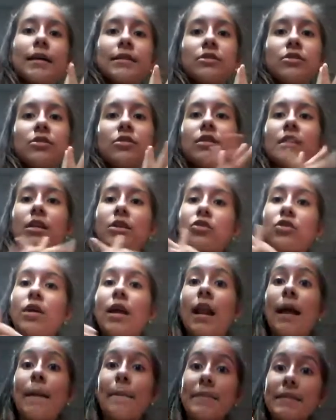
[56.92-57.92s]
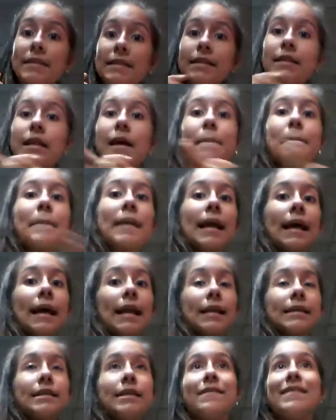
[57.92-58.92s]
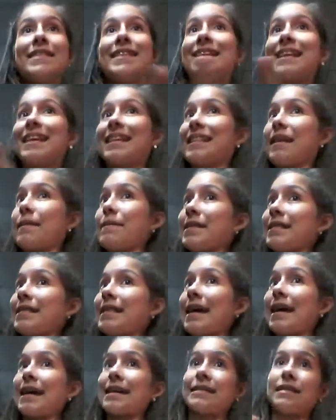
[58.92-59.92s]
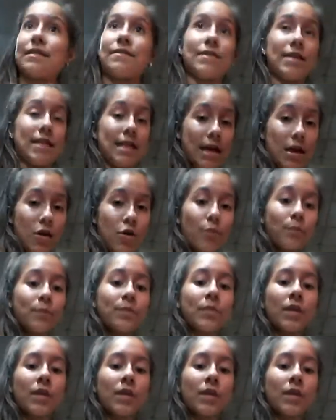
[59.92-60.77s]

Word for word: que son retos en la piscina, para que las lleve directamente a ese video.